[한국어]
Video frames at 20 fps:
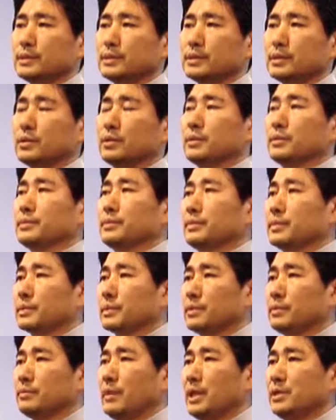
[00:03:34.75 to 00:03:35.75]
근데
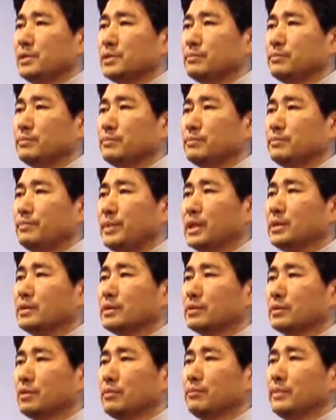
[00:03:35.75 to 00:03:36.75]
그 말씀
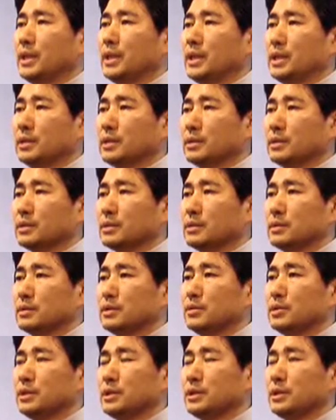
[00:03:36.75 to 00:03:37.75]
받는 것만
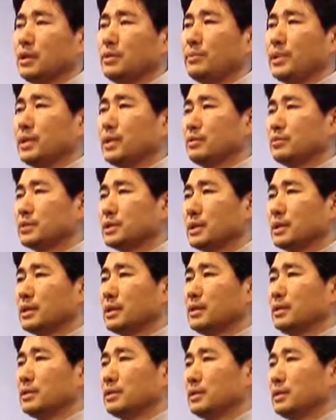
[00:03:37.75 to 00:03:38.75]
그것이 예배라고
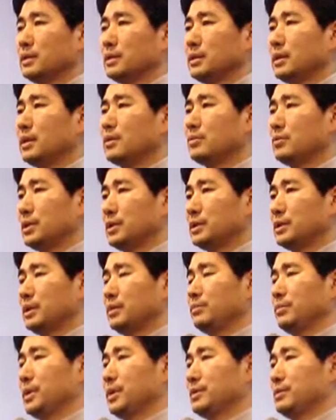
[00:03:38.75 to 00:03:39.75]
착각을 하고
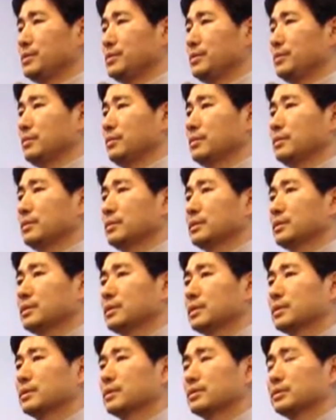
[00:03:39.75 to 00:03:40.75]
있단 말이죠.
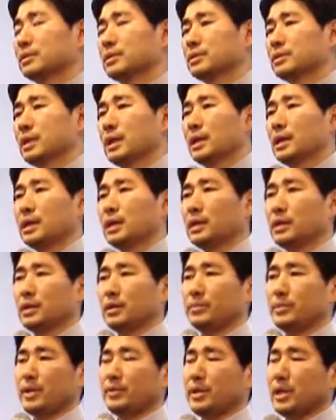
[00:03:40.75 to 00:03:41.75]
그것은
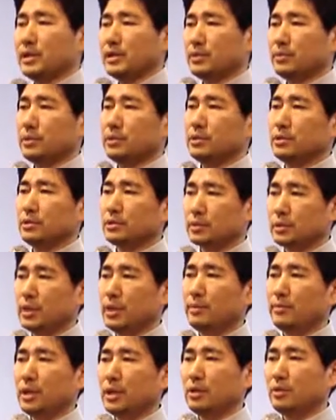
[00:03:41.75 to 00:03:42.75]
하나님의 말씀을
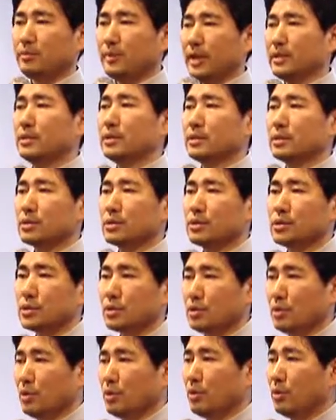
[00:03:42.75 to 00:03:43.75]
그야말로 받는
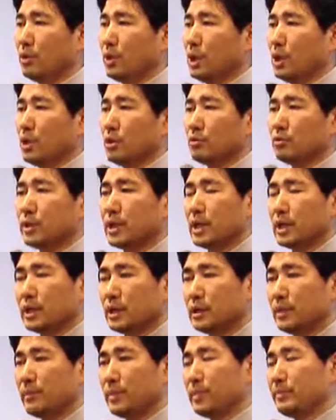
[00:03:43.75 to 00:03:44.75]
것이고 우리가
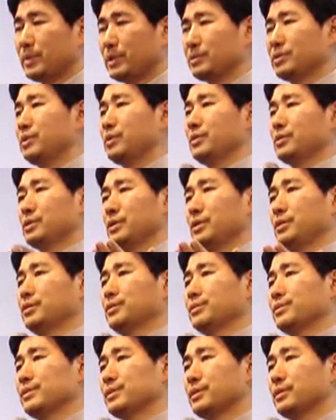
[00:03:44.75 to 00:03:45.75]
하나님 앞에
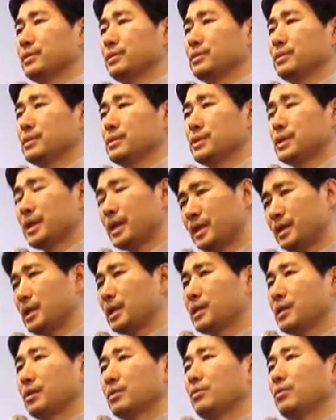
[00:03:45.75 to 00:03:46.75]
드려지는 것은
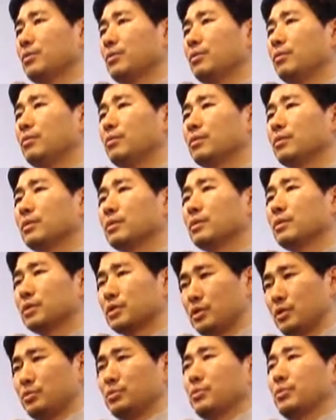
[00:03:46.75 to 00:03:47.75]
찬양이고
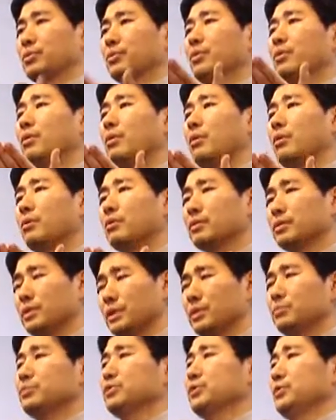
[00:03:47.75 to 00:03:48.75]
기도고
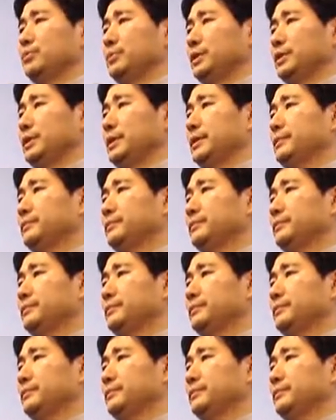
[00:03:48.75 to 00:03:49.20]
예물입니다.